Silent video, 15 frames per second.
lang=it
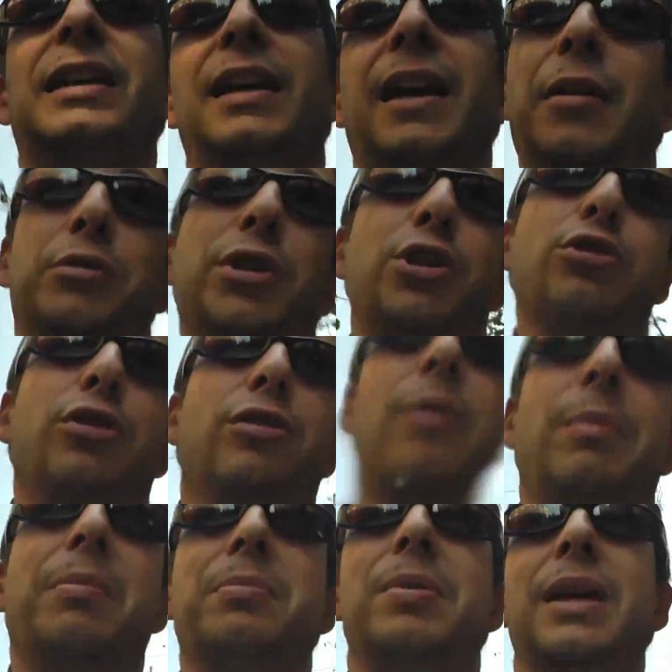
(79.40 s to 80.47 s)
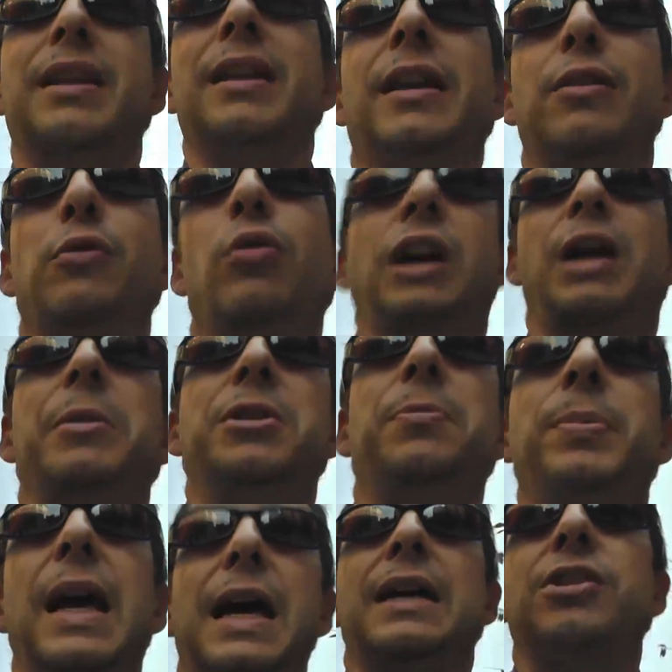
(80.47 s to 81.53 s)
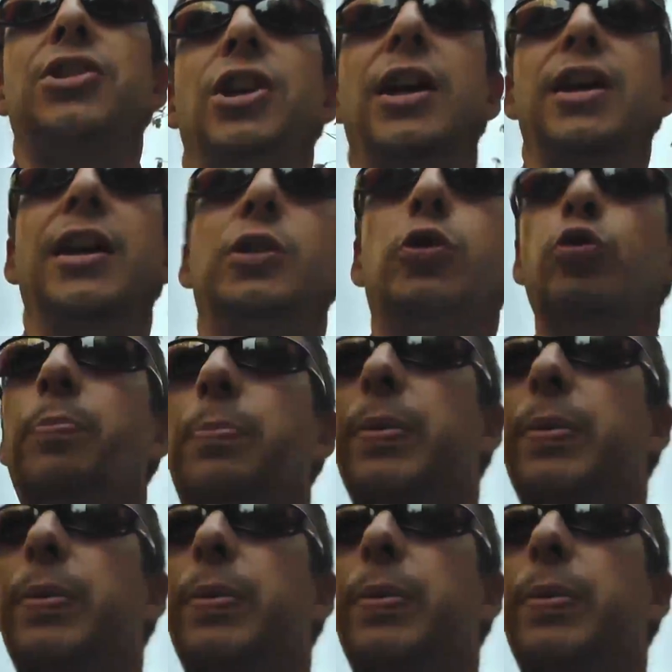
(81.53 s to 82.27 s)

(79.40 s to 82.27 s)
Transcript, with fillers: è un seggiolino da bambini Luca mi spiace tu